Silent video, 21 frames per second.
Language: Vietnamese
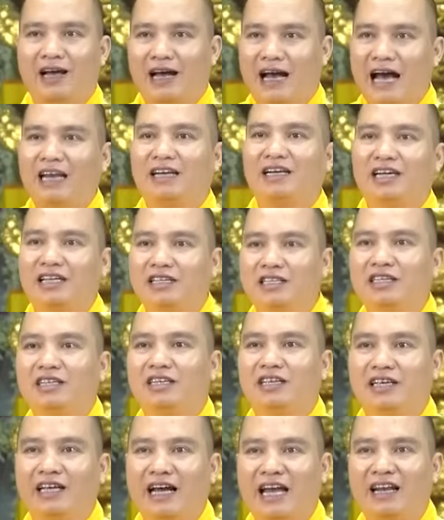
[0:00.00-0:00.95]
Ăn cái
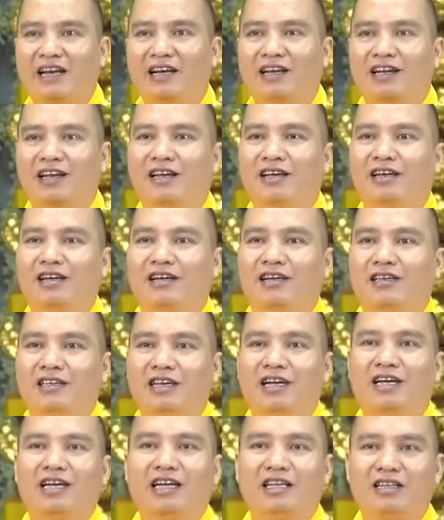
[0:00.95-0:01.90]
gì thì ăn,
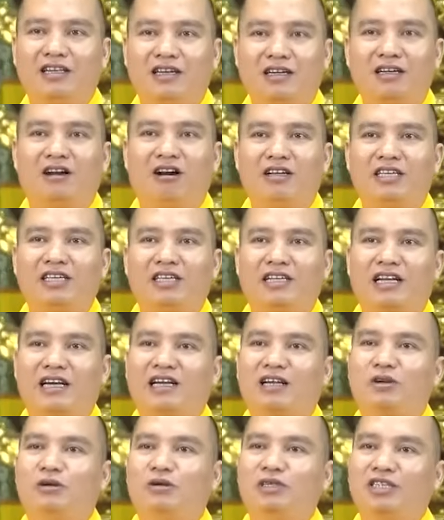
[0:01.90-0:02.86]
nhưng cái thức đó chỉ là
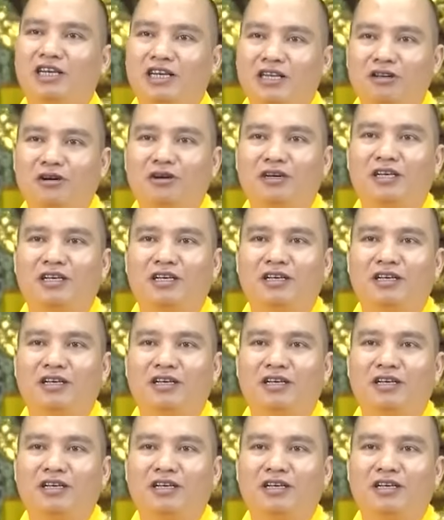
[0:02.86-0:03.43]
cái đồ chơi thôi.